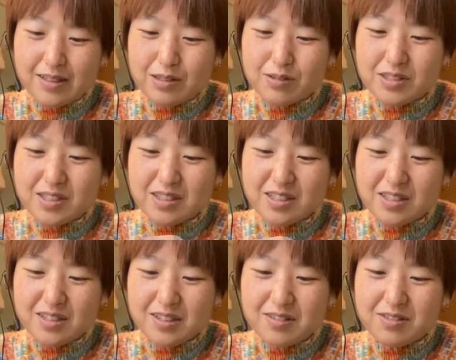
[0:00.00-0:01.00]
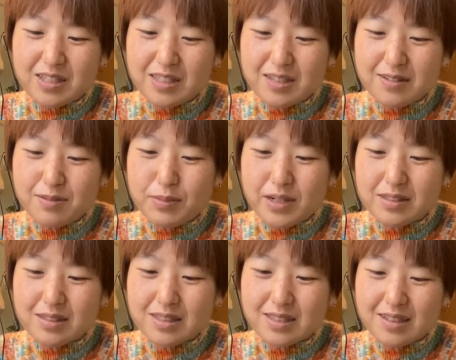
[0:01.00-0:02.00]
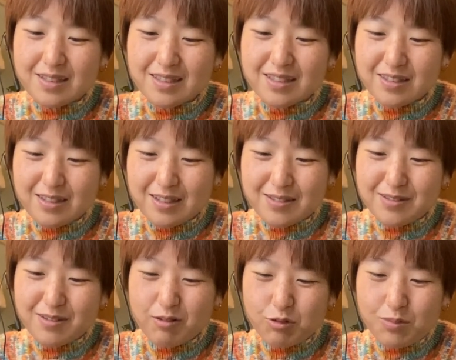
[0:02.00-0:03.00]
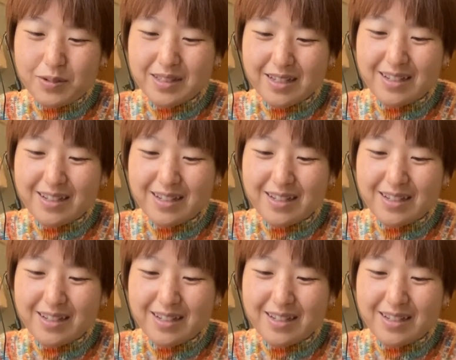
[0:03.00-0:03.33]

とっさに出たのニッティングパーティーさんっていう言葉で